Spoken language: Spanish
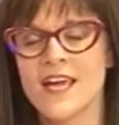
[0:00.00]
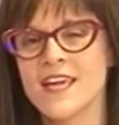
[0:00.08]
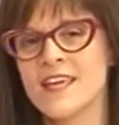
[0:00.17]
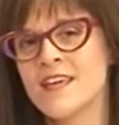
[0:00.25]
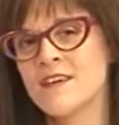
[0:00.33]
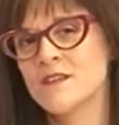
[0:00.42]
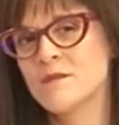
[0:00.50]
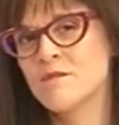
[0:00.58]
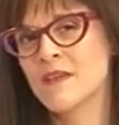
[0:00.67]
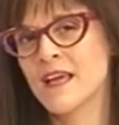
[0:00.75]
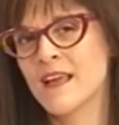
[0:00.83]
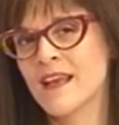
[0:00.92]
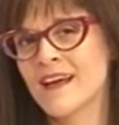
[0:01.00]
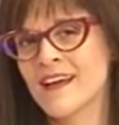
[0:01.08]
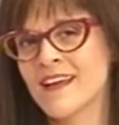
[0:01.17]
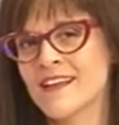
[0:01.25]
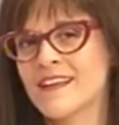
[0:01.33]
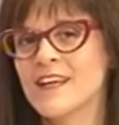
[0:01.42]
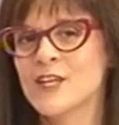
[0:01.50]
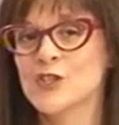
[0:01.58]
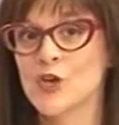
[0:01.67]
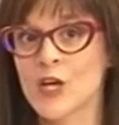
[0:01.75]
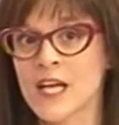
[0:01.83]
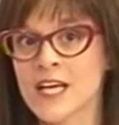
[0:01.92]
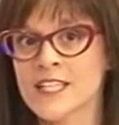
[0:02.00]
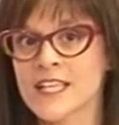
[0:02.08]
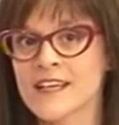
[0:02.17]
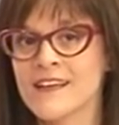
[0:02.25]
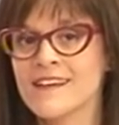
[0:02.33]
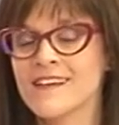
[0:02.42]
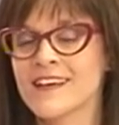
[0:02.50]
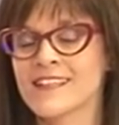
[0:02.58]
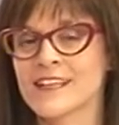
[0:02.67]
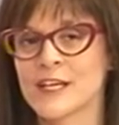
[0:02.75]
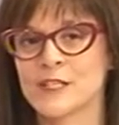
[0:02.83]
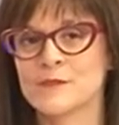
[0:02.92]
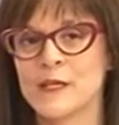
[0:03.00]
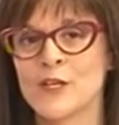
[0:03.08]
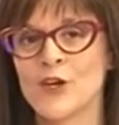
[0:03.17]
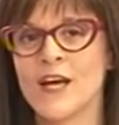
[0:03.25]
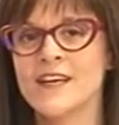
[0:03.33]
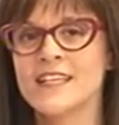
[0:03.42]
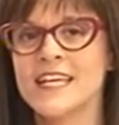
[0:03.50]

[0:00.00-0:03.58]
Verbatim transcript: y Miguel Ángel toca la guitarra, la guitarra española,